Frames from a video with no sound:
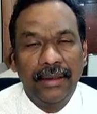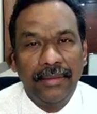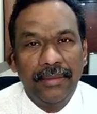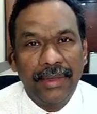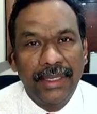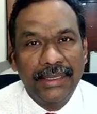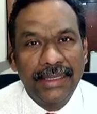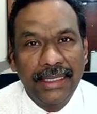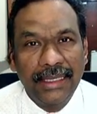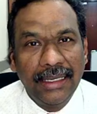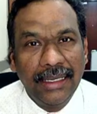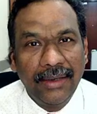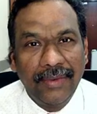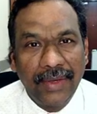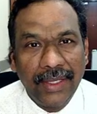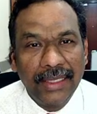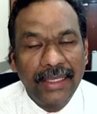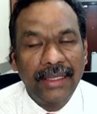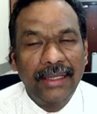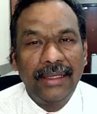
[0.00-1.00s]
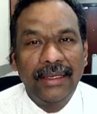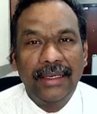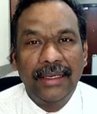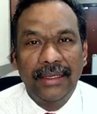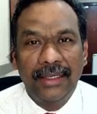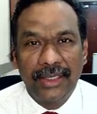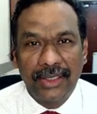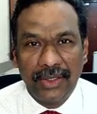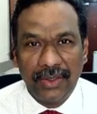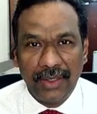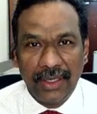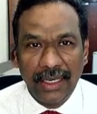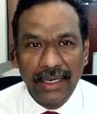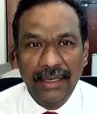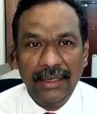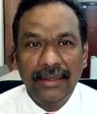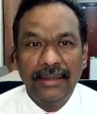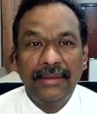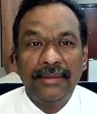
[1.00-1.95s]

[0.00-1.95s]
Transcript: பிரச்சனைகள் வந்தது என்று சொன்னால்